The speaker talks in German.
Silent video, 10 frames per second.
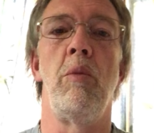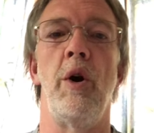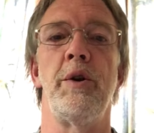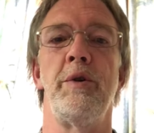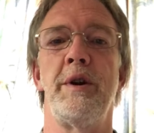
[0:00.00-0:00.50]

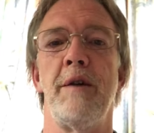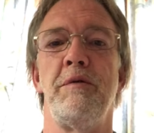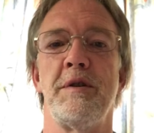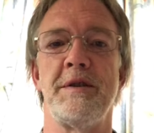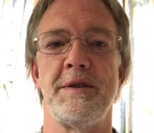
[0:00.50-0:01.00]
Moin, Rüdiger
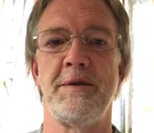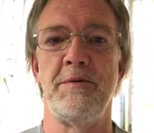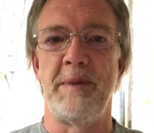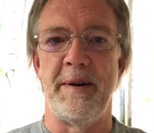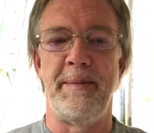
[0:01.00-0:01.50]
Fuchs, aus
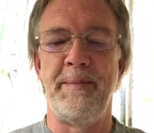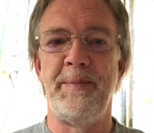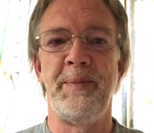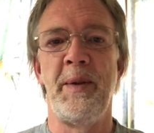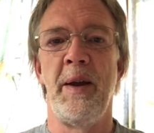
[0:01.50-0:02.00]
Grube.
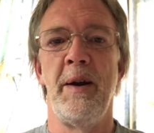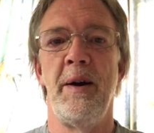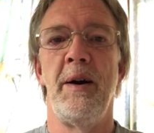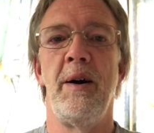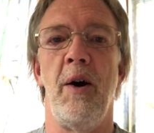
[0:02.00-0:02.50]

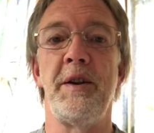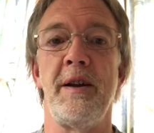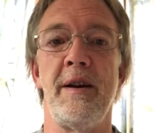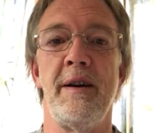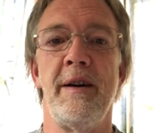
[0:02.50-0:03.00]

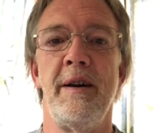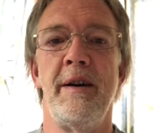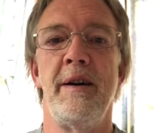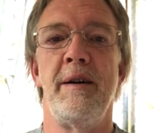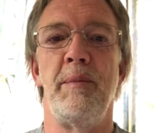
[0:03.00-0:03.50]
Heute
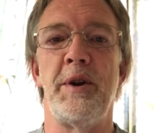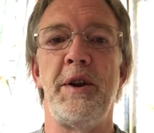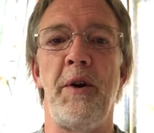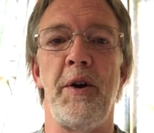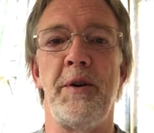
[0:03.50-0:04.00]

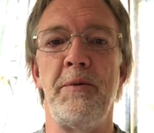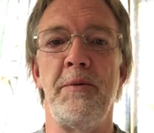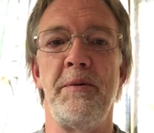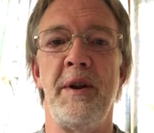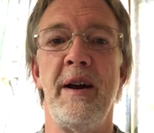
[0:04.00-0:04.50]
möchte ich euch
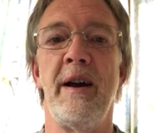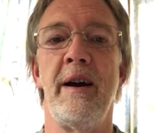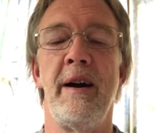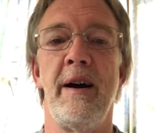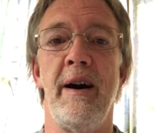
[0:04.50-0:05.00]
nun
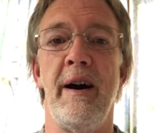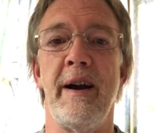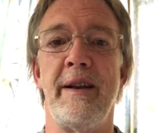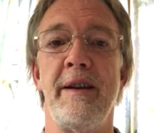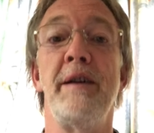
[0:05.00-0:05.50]

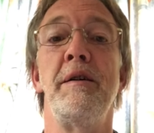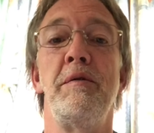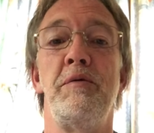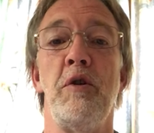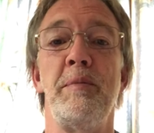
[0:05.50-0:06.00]
ein
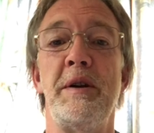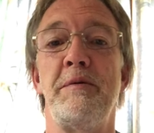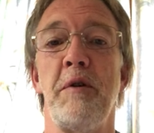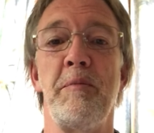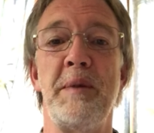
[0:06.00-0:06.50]

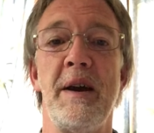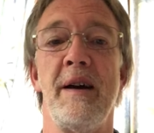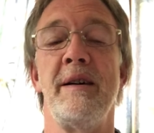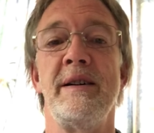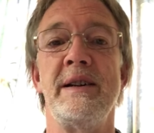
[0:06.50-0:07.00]
Vorbild von
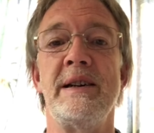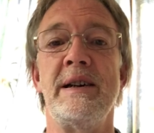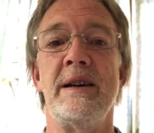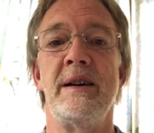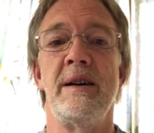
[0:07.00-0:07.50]
mir
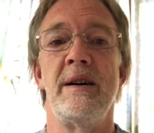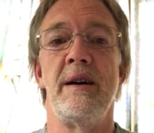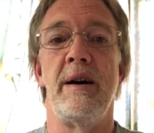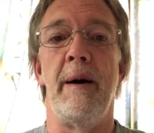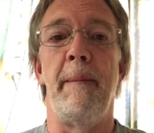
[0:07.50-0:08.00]

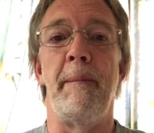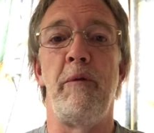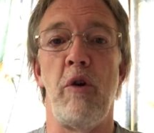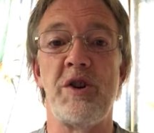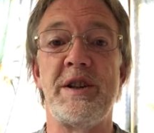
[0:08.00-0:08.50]
ähm,
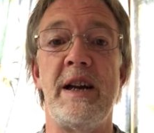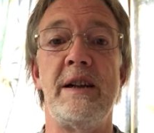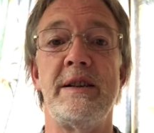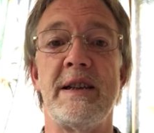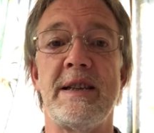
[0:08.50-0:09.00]

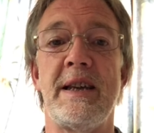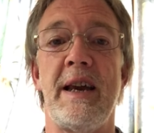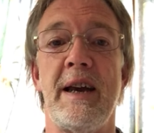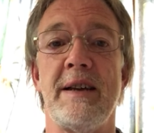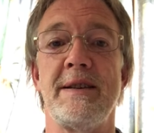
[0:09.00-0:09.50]
vorstellen, das
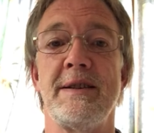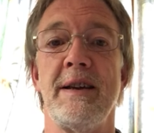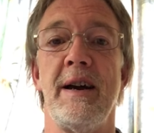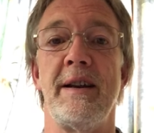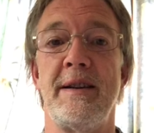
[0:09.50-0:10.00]
ich erst
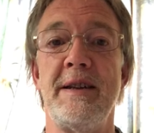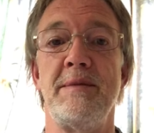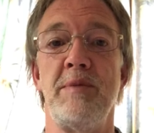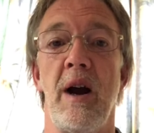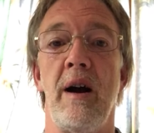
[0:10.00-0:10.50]
seit
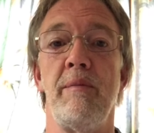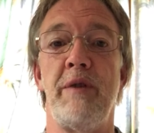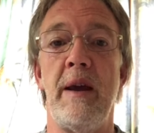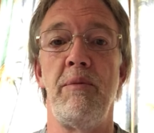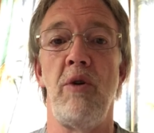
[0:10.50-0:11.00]
diesem Jahr im
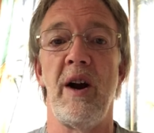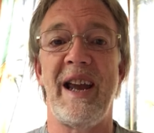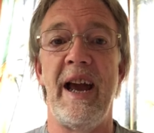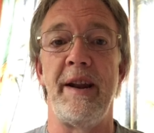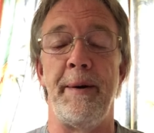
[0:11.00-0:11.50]
Februar
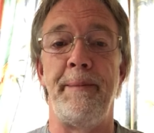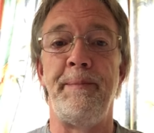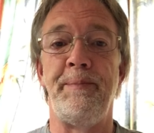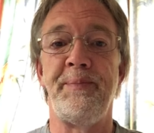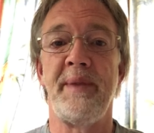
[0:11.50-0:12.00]
kenne.
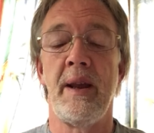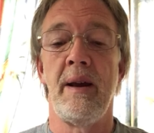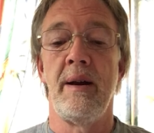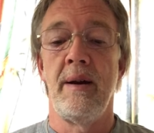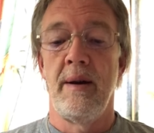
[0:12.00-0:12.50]

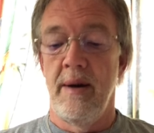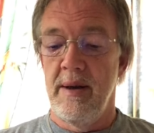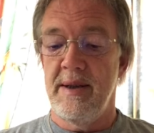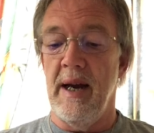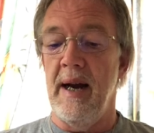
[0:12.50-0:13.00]

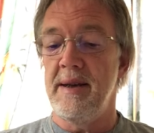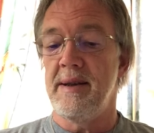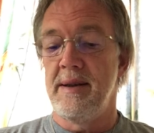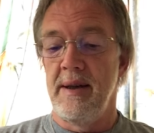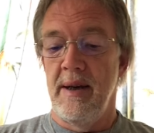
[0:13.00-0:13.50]
Sie
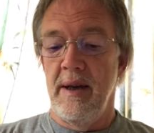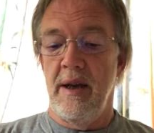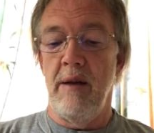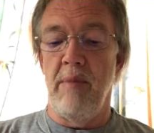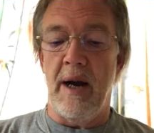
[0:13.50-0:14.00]
heißt
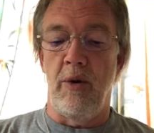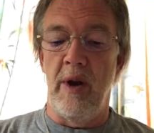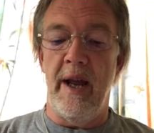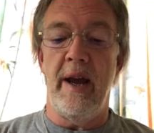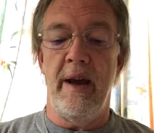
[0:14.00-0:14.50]

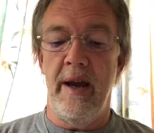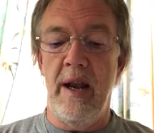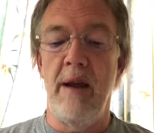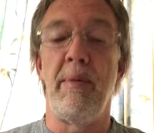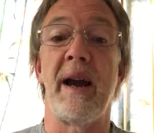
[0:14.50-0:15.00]
Immaculée
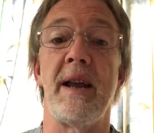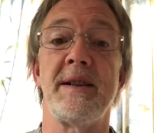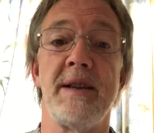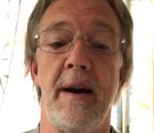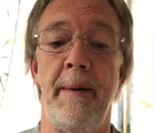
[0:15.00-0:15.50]

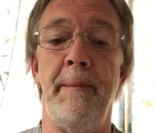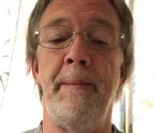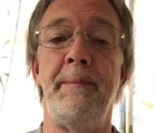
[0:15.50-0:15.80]
Ilibagitza